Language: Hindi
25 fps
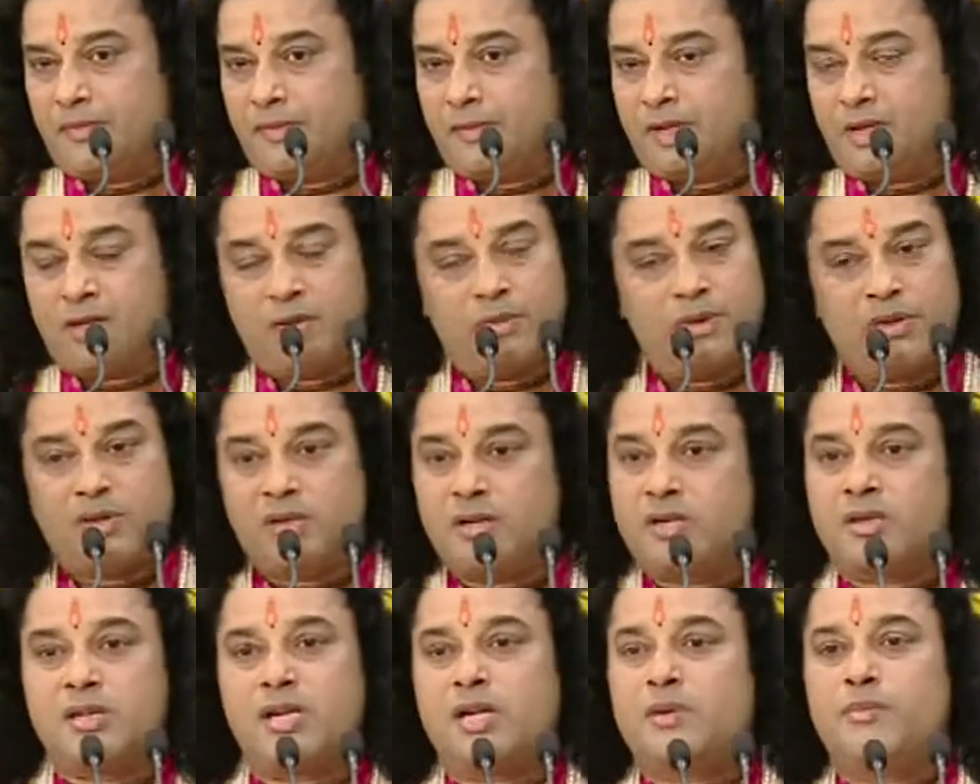कभी
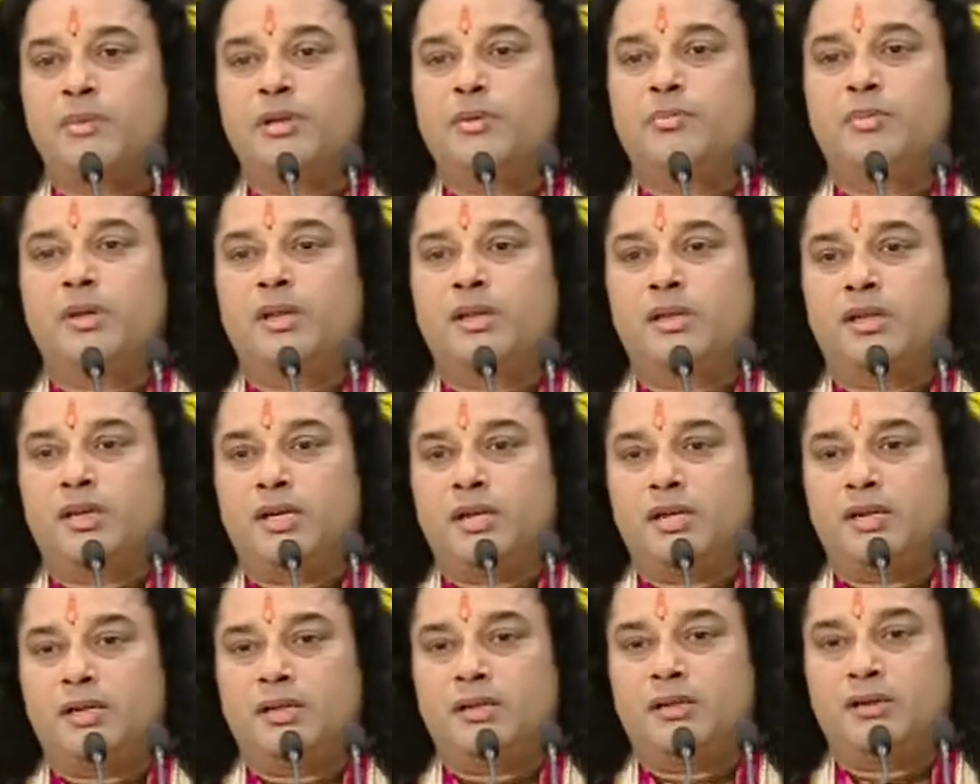शिक्षक मत
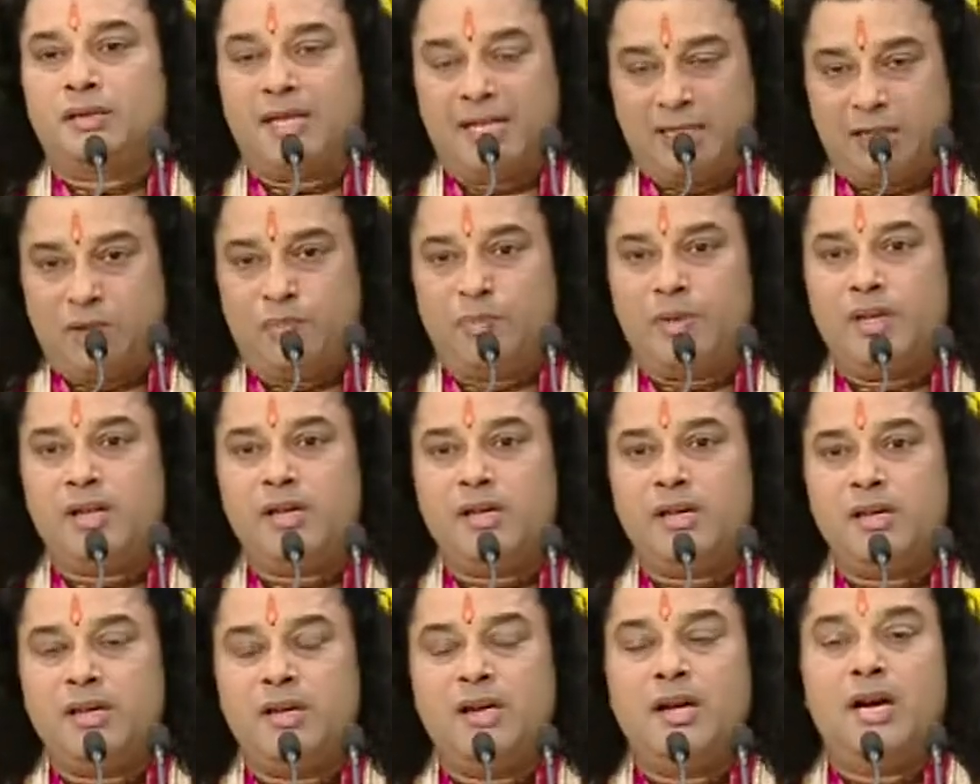बनना
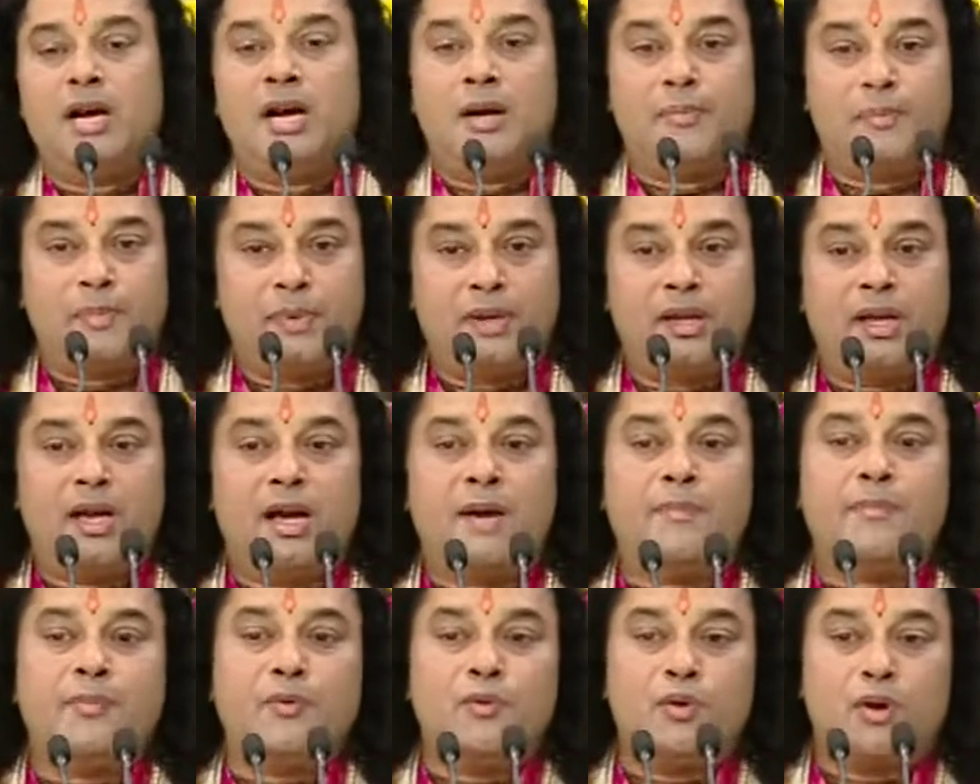तात्पर्य अपने
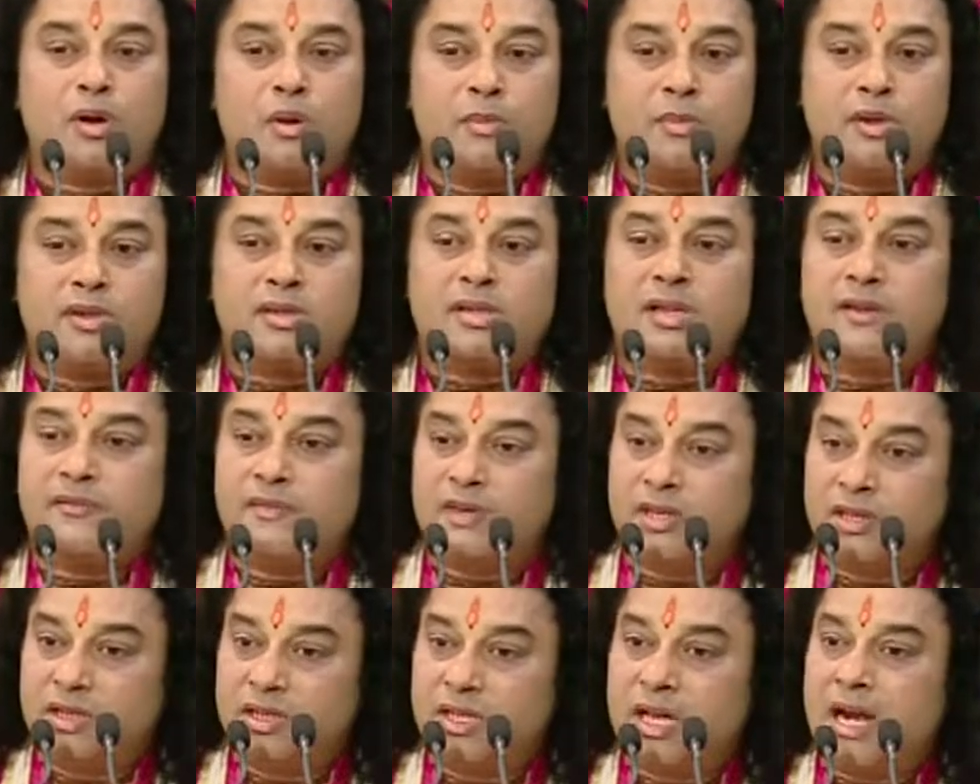आप को हमेशा
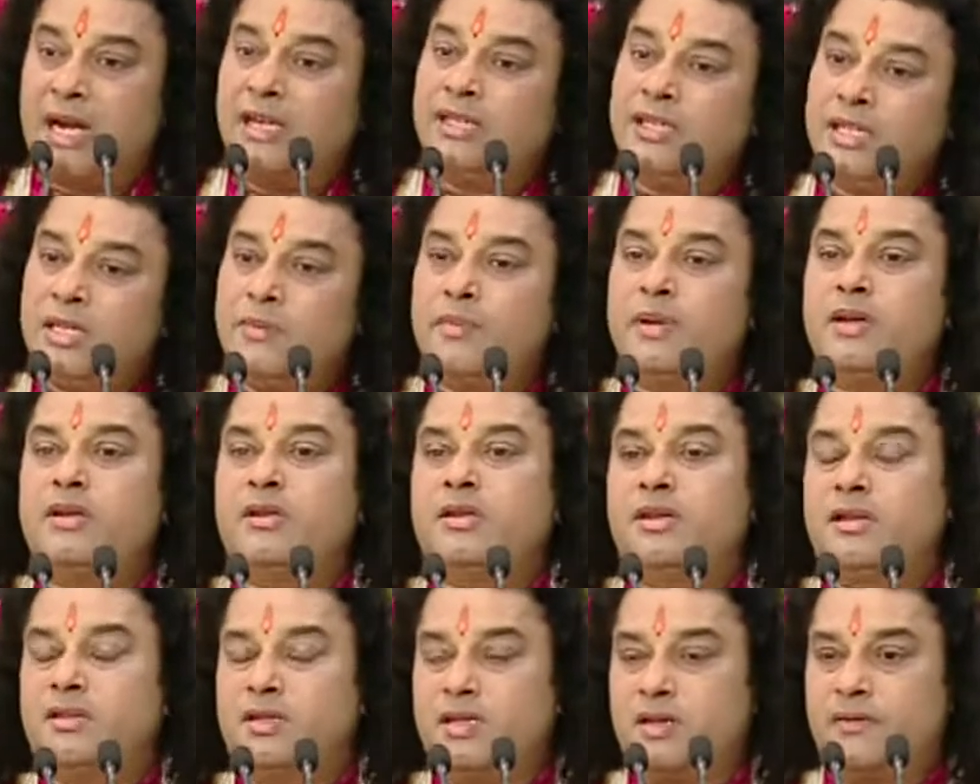विद्यार्थी
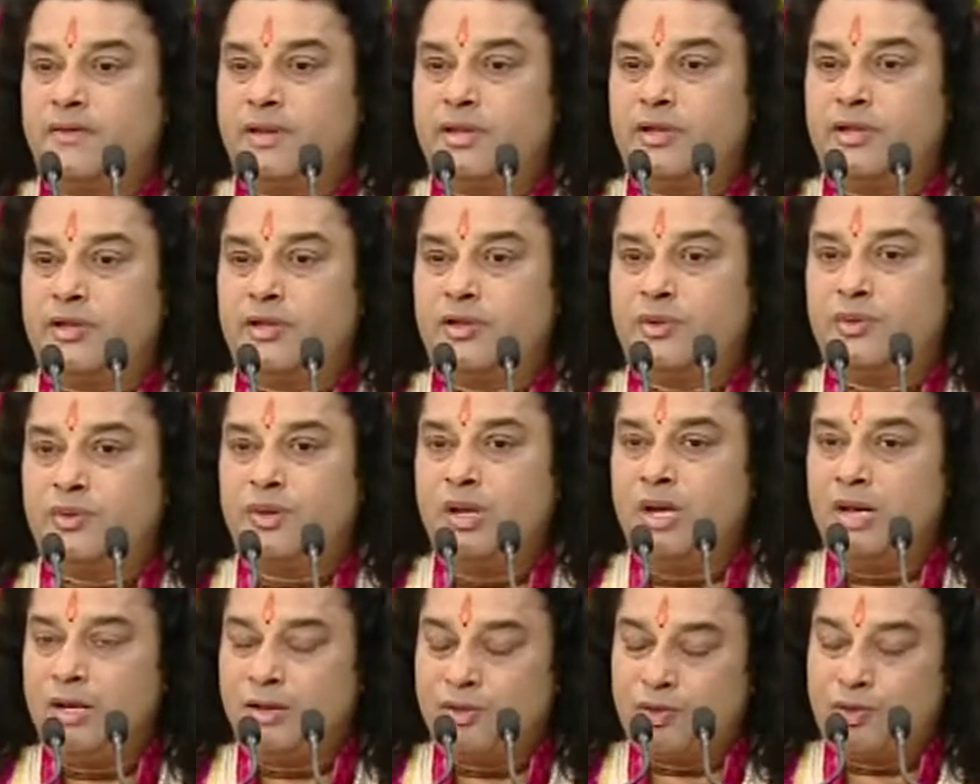बनकर जीवन जियो
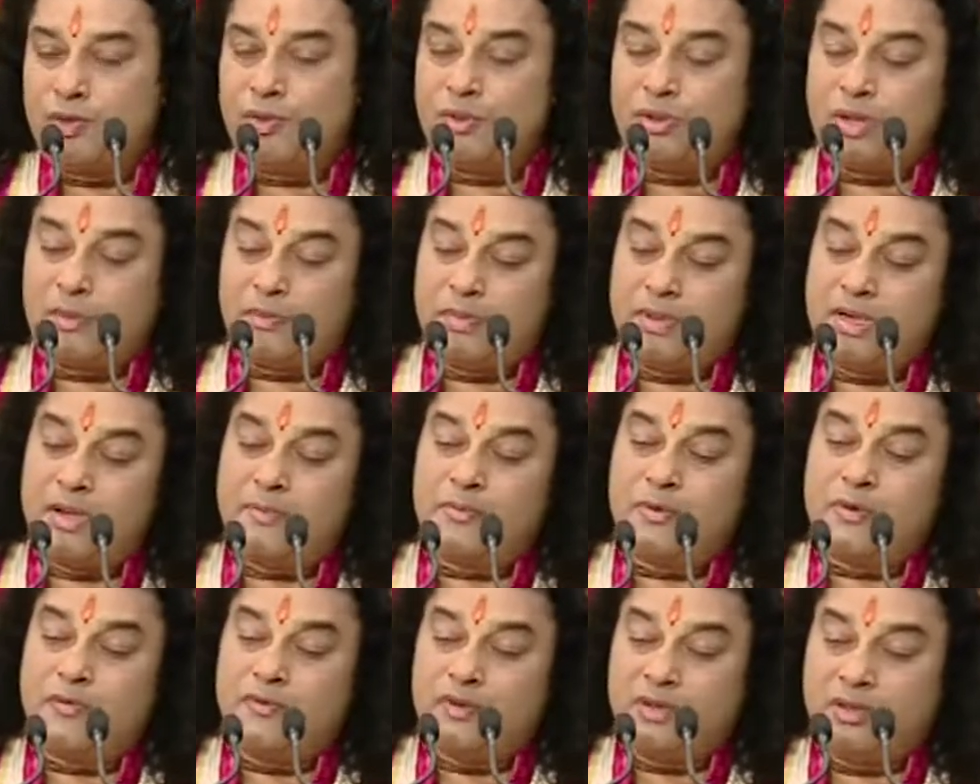जो लोग अपने
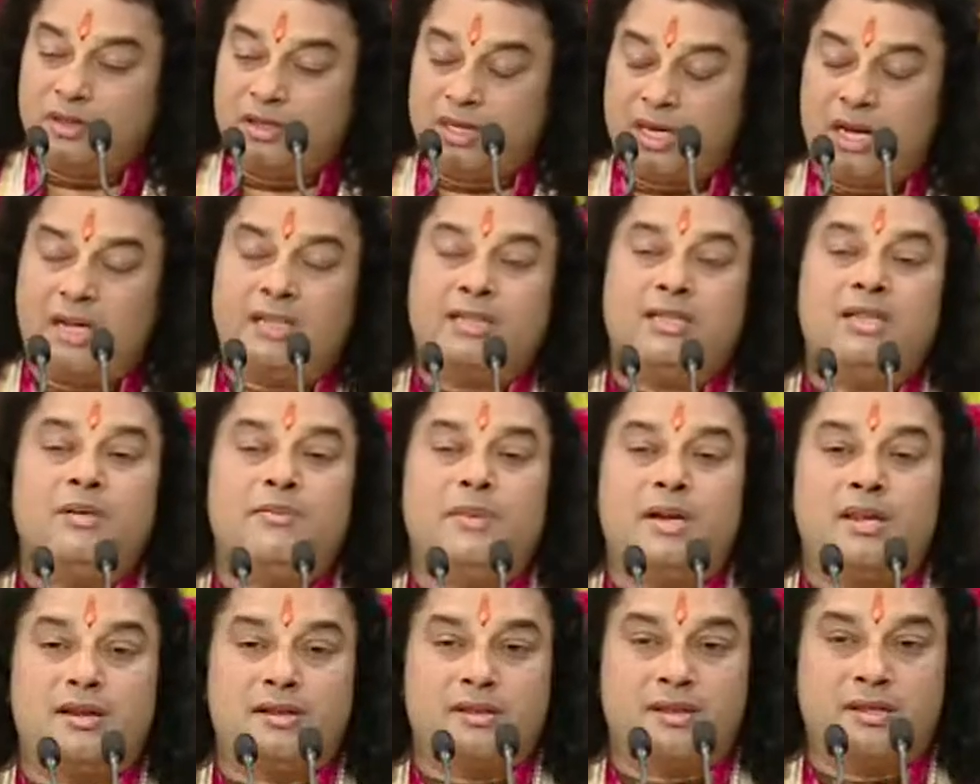आप को विद्यार्थी
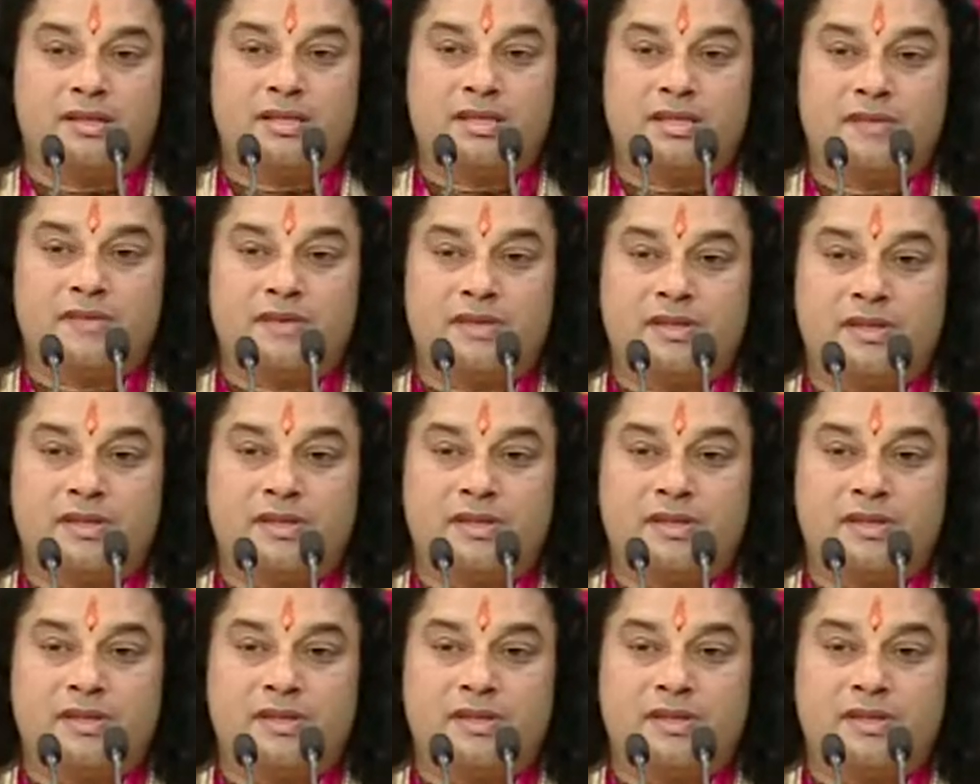मानकर जीवन